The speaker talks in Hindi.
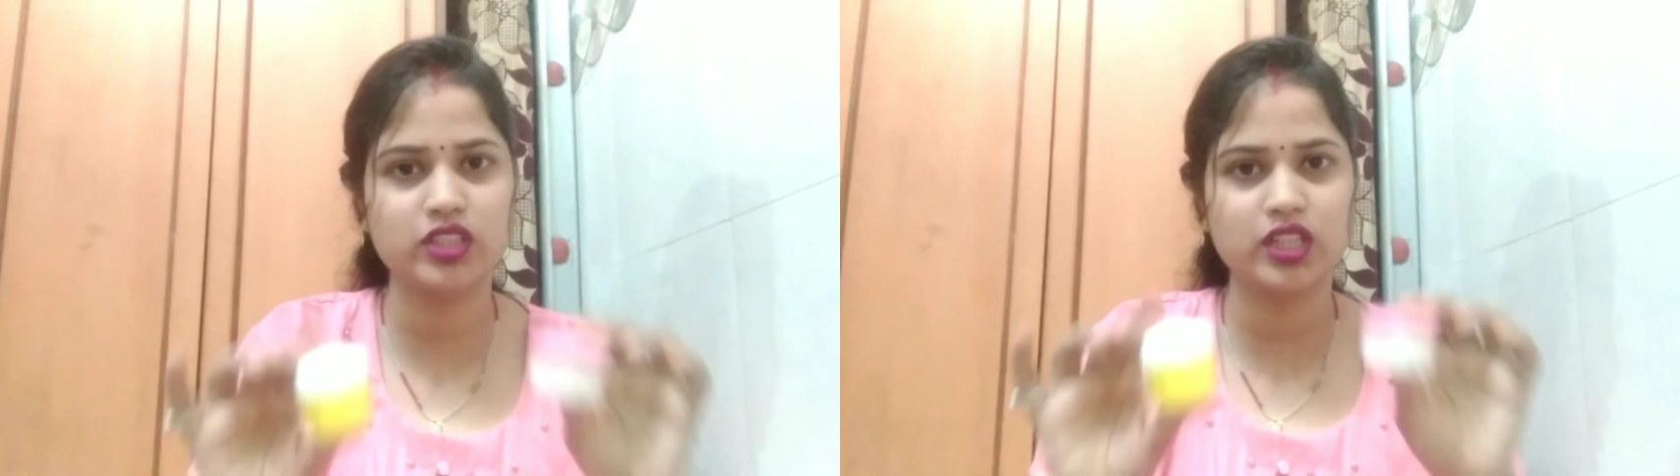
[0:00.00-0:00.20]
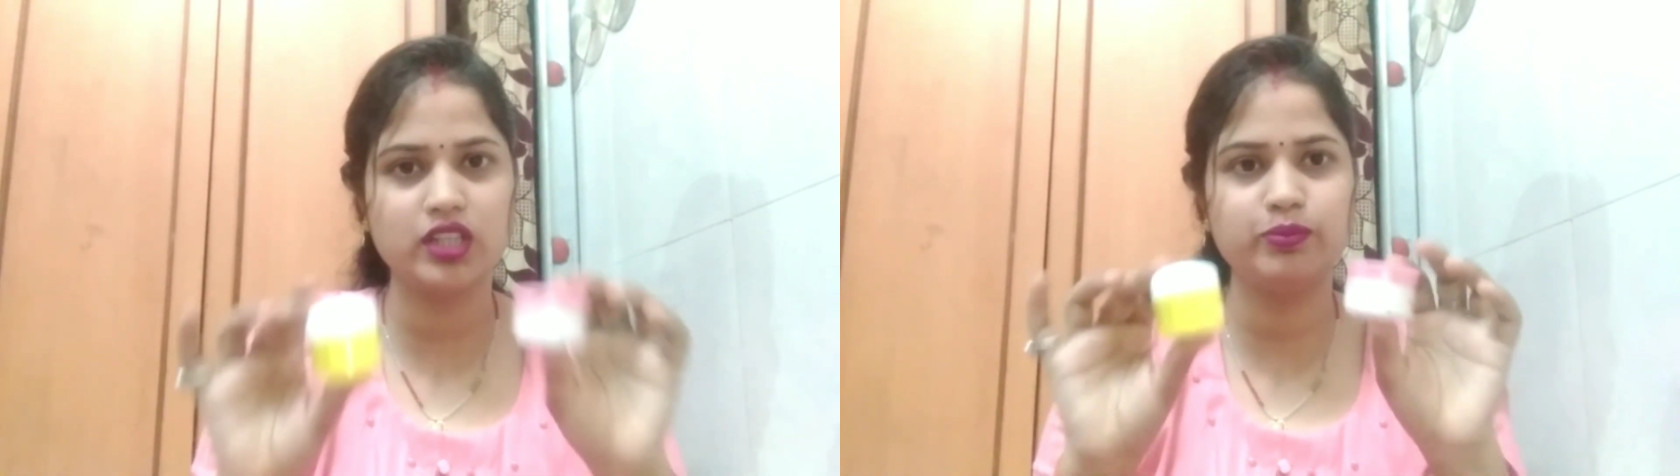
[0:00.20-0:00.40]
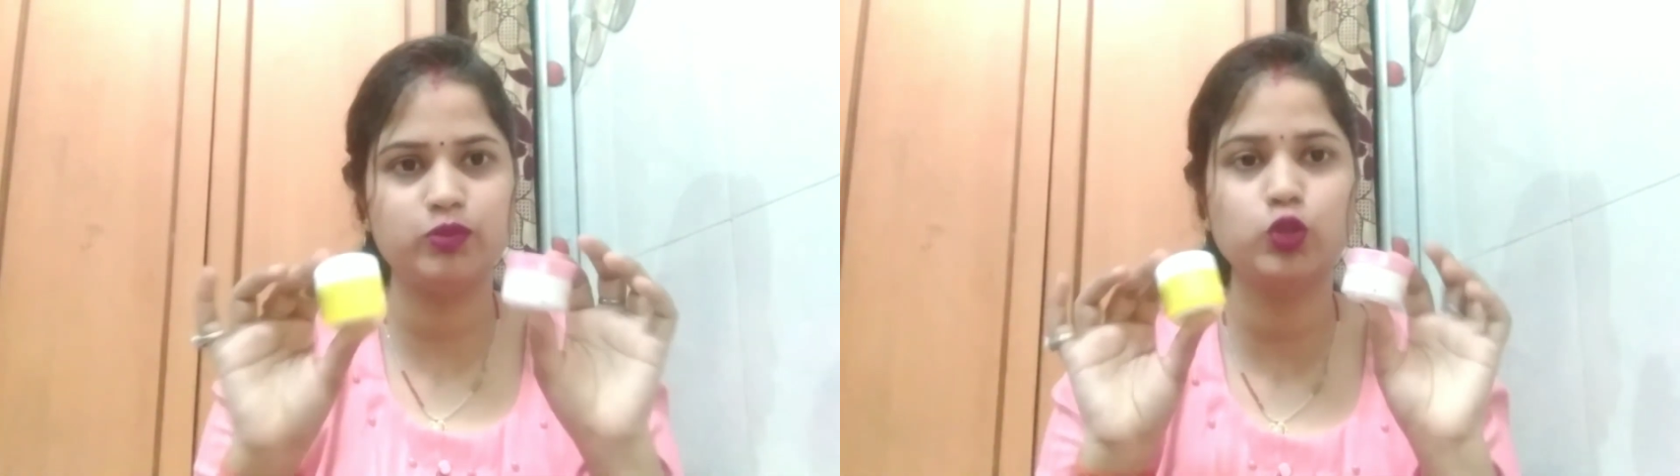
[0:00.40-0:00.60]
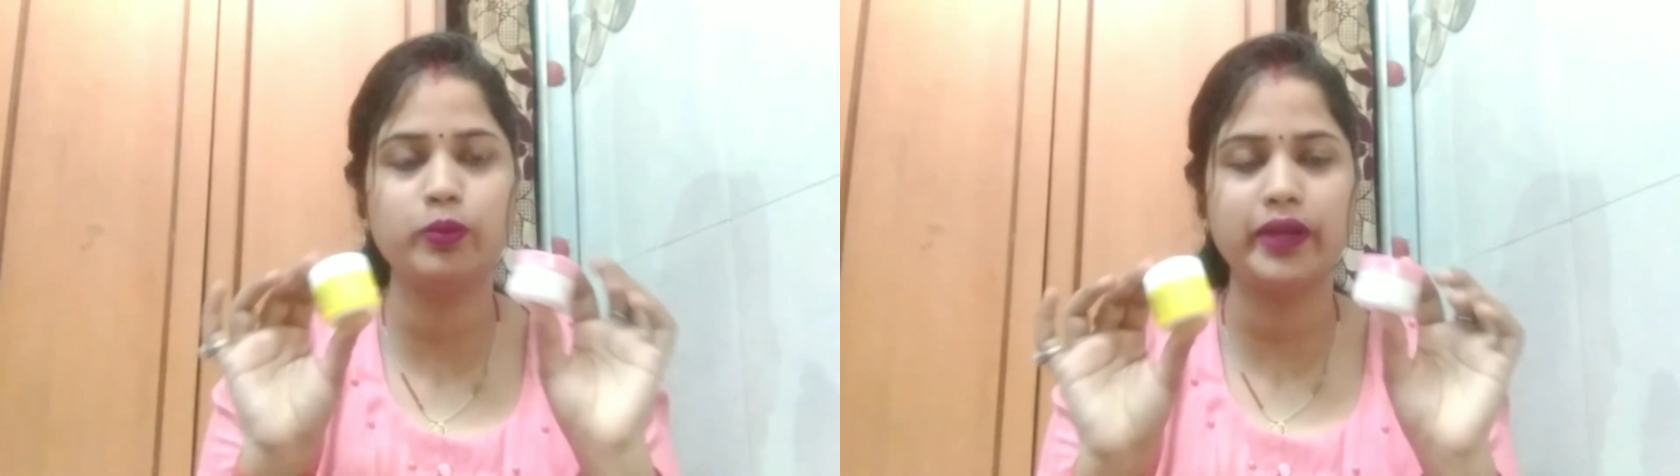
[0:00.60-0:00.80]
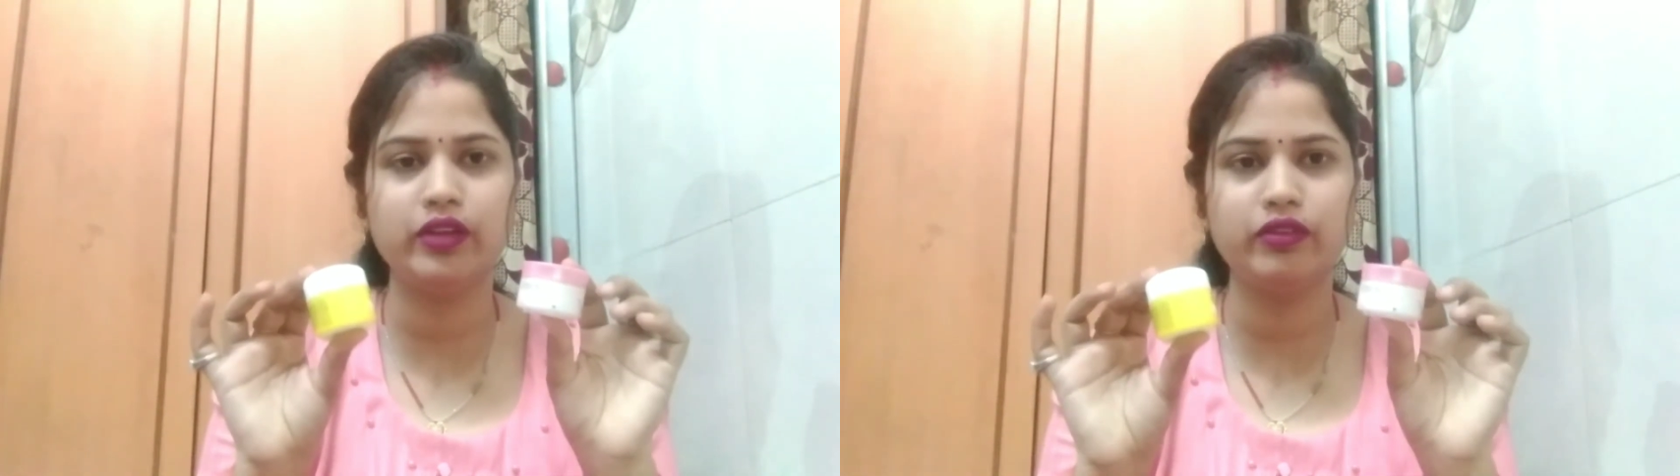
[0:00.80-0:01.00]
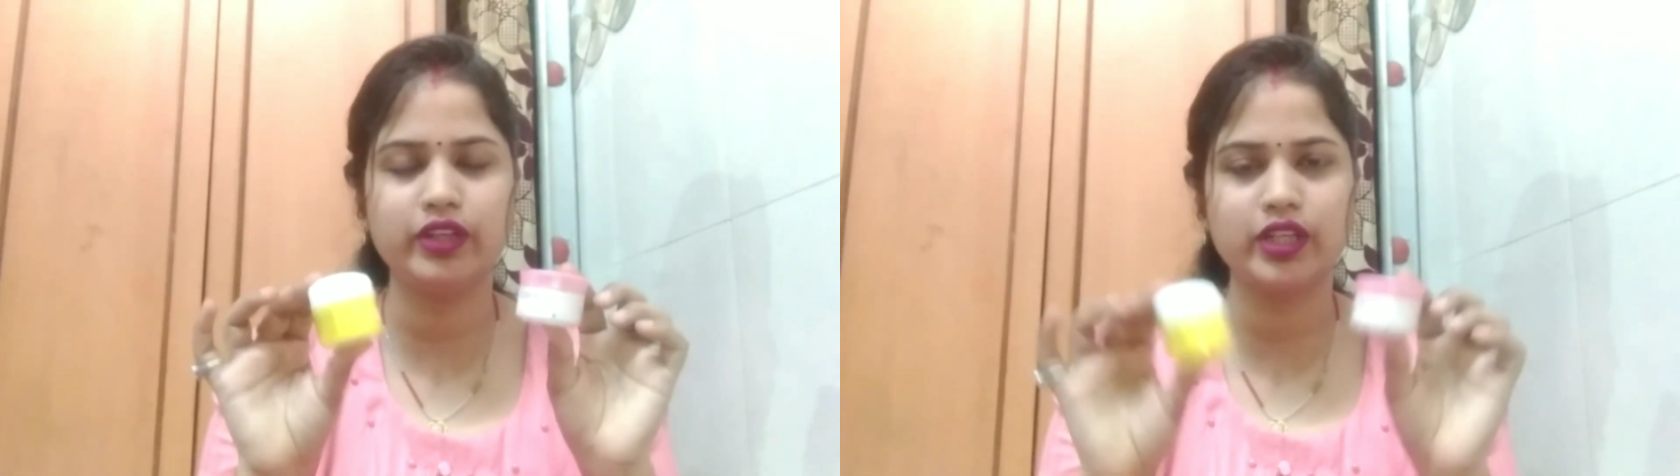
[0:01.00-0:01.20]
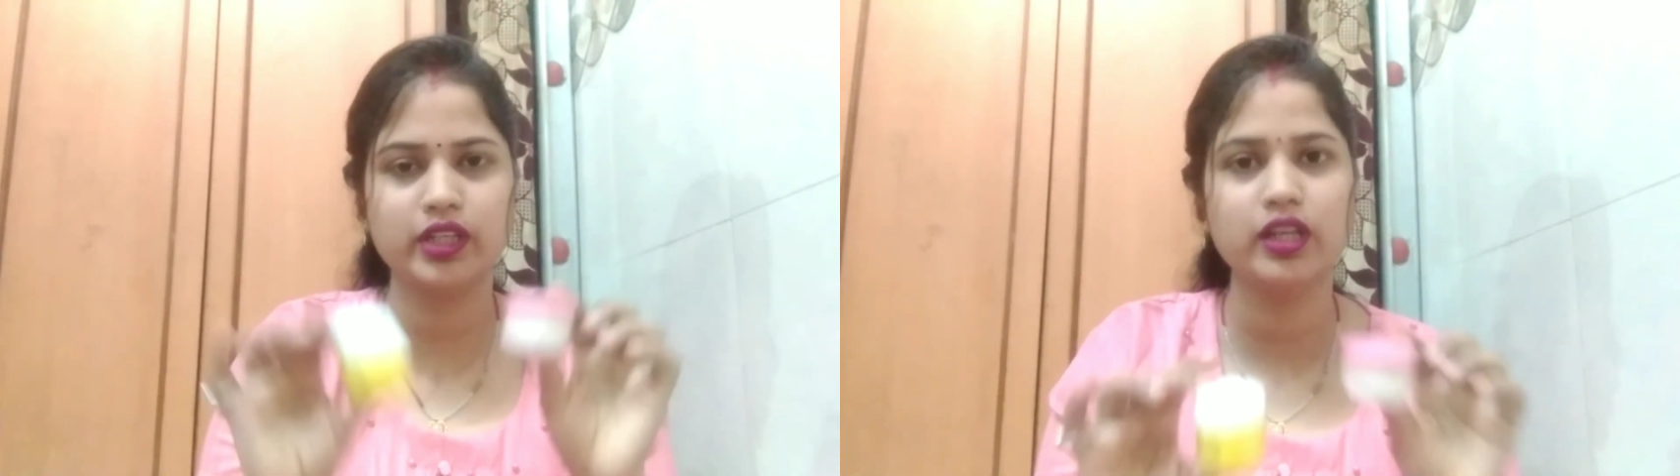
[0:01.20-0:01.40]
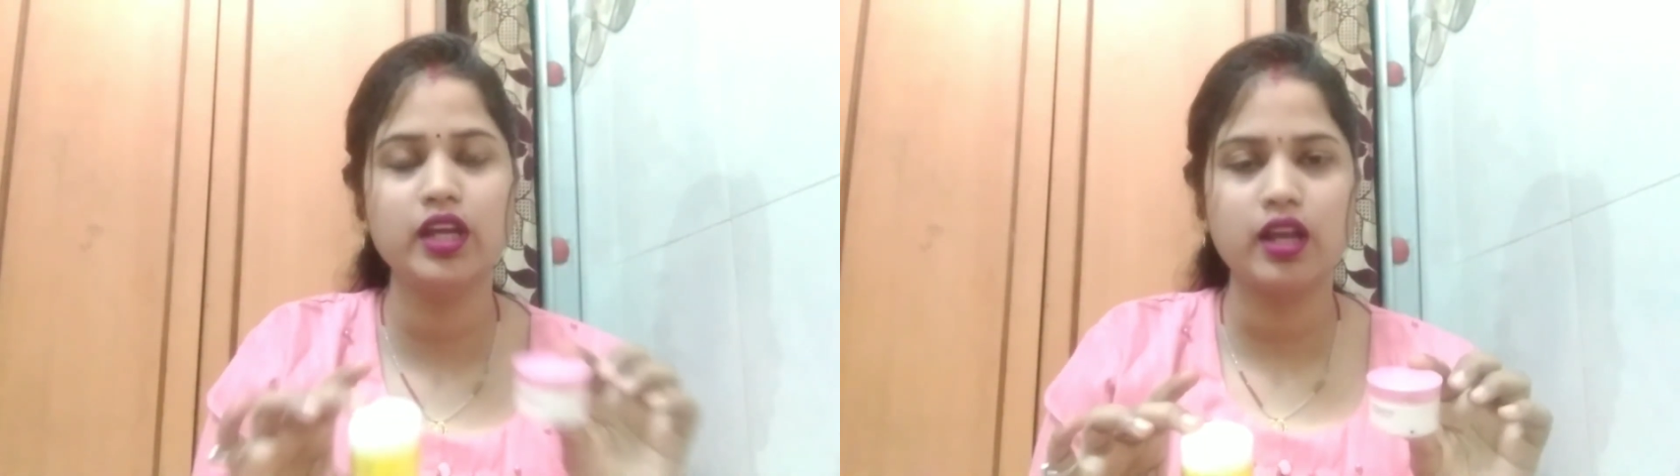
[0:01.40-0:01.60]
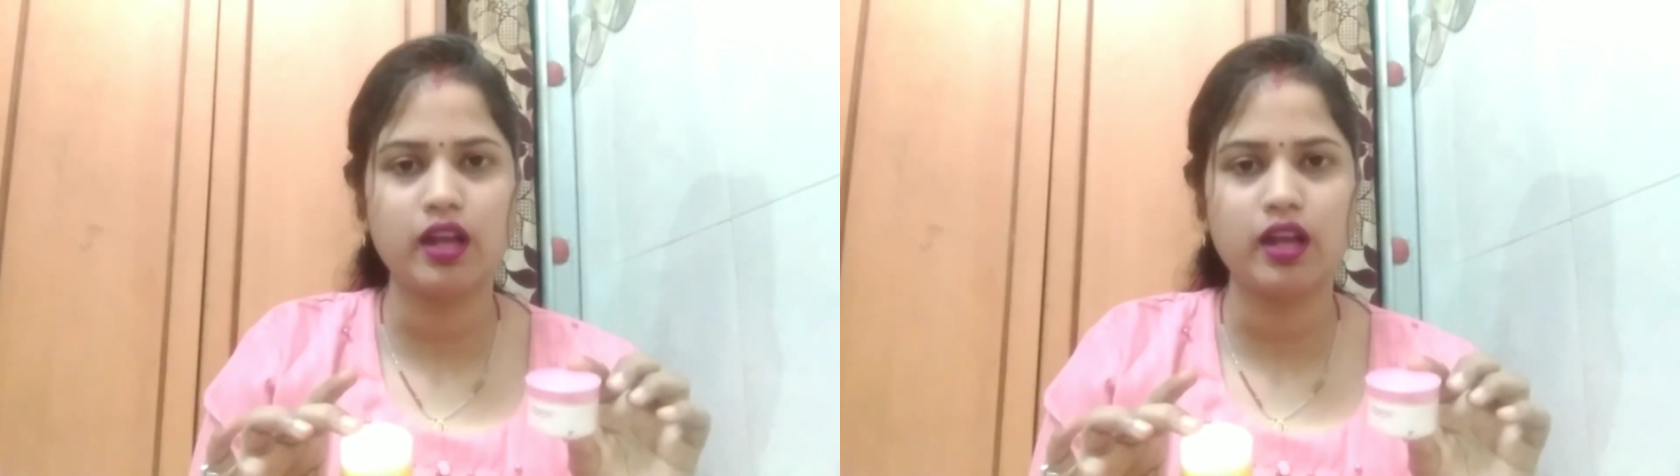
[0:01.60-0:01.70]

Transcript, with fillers: इसका जो बेनिफिट है